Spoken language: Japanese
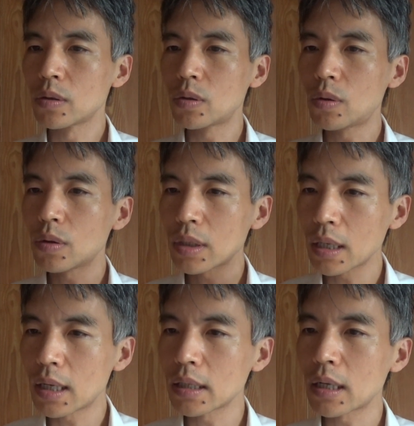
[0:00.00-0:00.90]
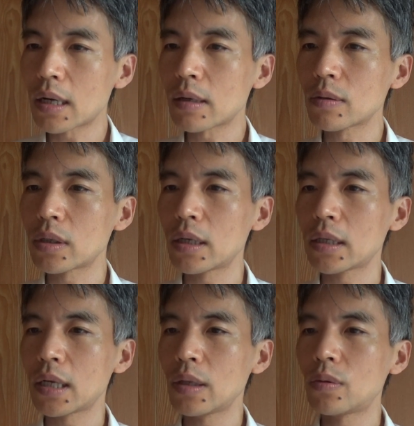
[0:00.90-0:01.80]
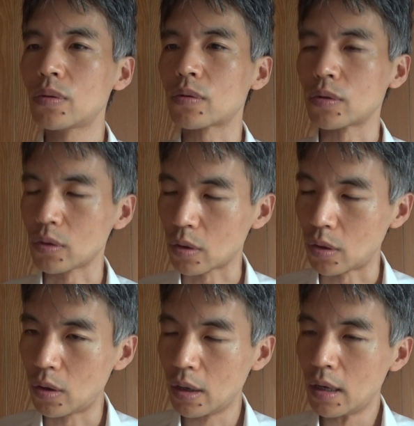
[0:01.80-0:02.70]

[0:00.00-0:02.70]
錠剤型覚醒剤の服用